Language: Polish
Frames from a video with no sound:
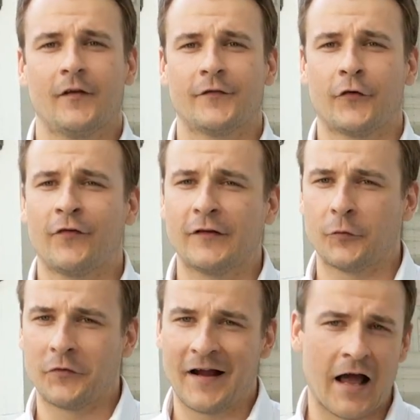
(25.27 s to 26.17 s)
z
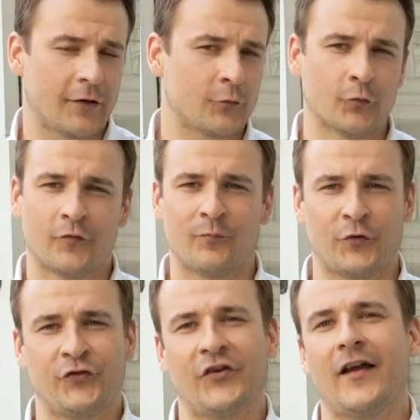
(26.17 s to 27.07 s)
ofertą garnków,
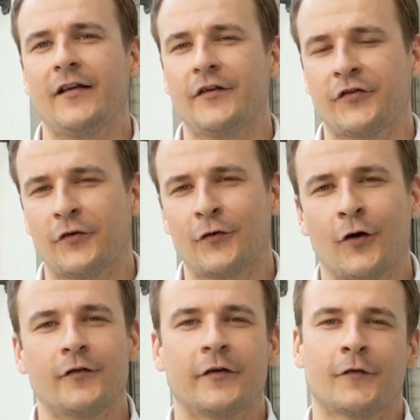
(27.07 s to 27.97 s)
pościeli,
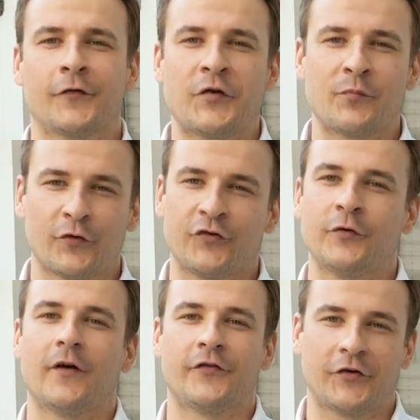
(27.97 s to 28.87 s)
czegokolwiek, o co nie
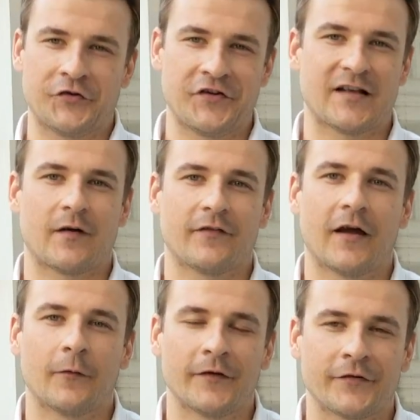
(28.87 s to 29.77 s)
prosiłeś, czego nie
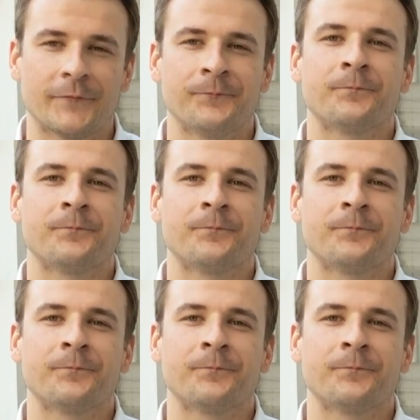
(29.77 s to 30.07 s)
zamawiałeś.